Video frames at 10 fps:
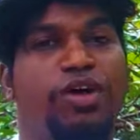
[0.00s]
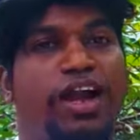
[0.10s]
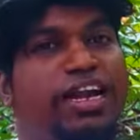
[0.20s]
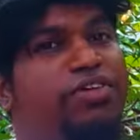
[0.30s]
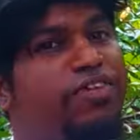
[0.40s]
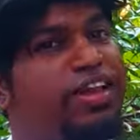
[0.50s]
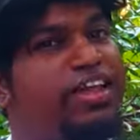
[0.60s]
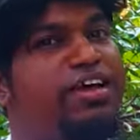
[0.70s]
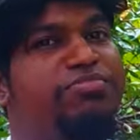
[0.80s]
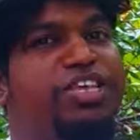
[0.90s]
अंडा फल के
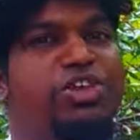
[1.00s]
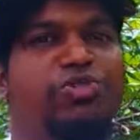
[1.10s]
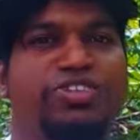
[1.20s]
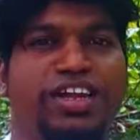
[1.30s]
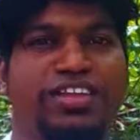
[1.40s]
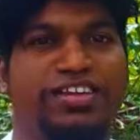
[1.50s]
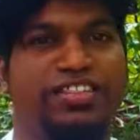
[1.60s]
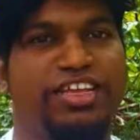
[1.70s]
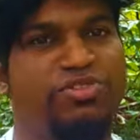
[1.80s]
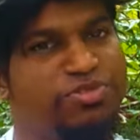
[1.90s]
नाम से क्यों जाना
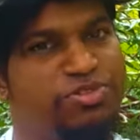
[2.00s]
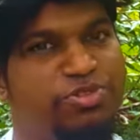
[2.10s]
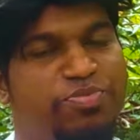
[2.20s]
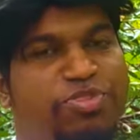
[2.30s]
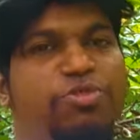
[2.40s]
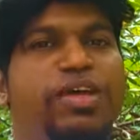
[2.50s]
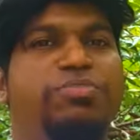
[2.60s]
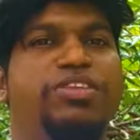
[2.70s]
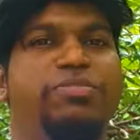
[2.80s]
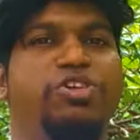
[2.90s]
जाता है दोस्तों तो मैं आप
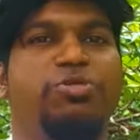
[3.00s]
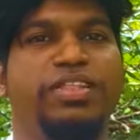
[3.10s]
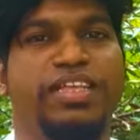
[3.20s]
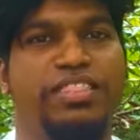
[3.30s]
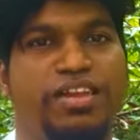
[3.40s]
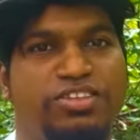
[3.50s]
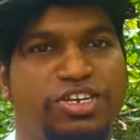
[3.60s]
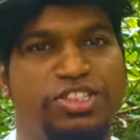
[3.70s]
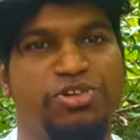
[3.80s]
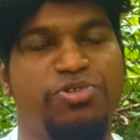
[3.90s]
सभी को बता देना
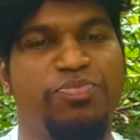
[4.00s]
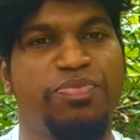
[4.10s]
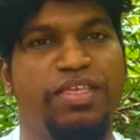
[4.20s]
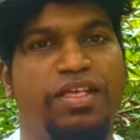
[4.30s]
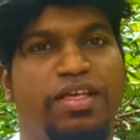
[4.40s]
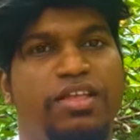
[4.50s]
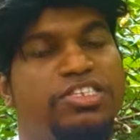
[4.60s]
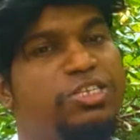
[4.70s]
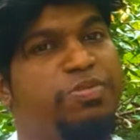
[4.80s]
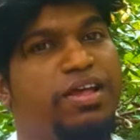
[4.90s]
चाहता हूँ
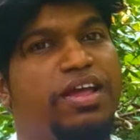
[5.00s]
जिस प्रकार